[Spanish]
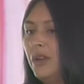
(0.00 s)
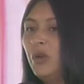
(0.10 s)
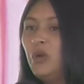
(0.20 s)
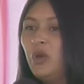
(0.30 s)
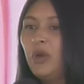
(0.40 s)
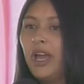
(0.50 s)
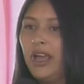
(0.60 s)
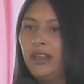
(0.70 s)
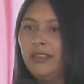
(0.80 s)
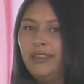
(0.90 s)
un
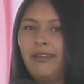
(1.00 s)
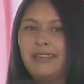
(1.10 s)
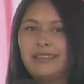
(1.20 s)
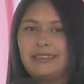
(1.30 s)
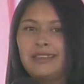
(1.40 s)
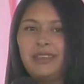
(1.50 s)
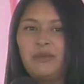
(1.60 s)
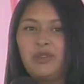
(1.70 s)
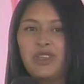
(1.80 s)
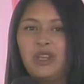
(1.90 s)
hogar que a veces
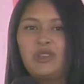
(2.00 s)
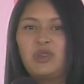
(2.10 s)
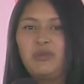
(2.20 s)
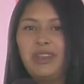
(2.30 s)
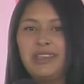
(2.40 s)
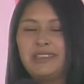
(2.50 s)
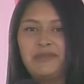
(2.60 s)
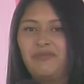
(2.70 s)
decimos que los hombres